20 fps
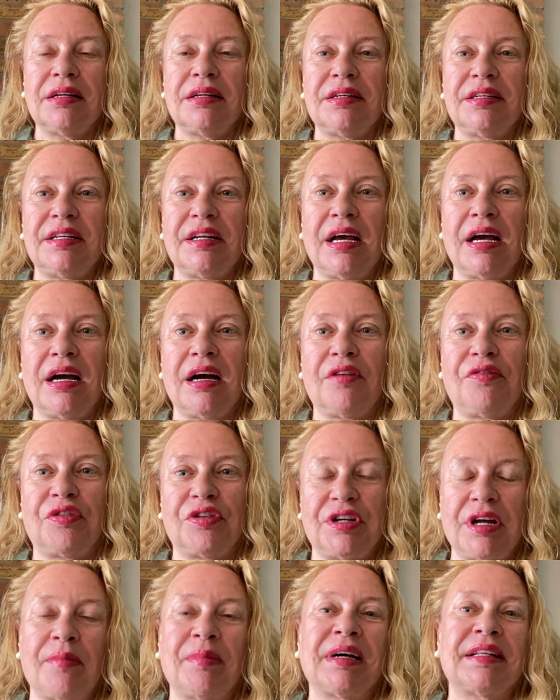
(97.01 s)
der,
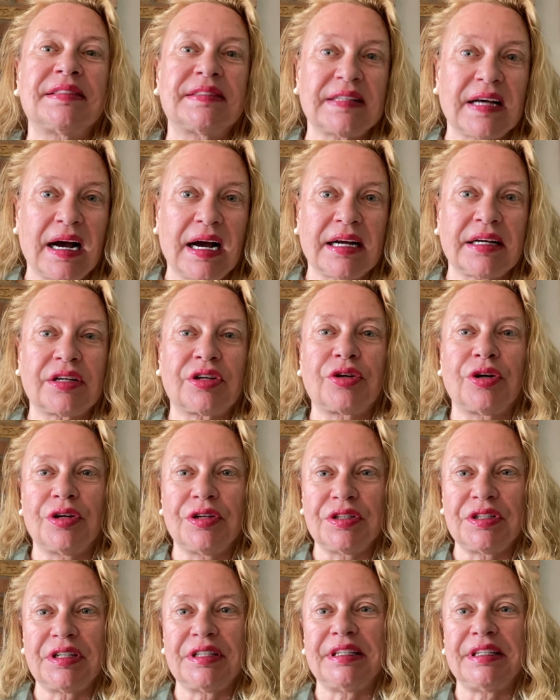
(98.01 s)
von der man sagen könnte,